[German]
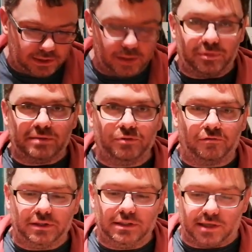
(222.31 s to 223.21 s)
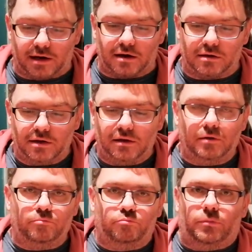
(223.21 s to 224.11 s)
kippe ich es mir auf den Teller.
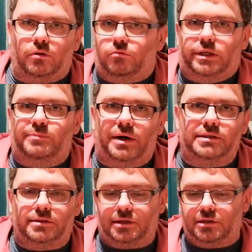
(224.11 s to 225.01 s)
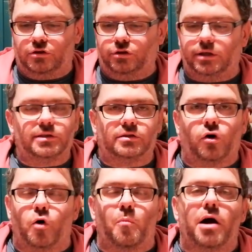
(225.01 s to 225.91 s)
Ich mache es tatsächlich jetzt
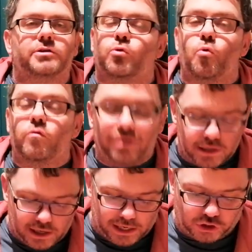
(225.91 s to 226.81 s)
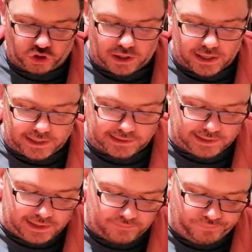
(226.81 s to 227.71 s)
doch mal so, wie der Hersteller es
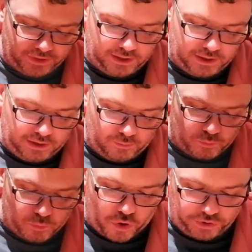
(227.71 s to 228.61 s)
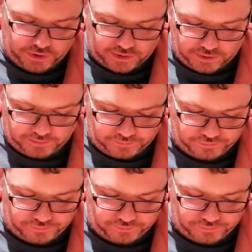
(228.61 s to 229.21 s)
denn möchte.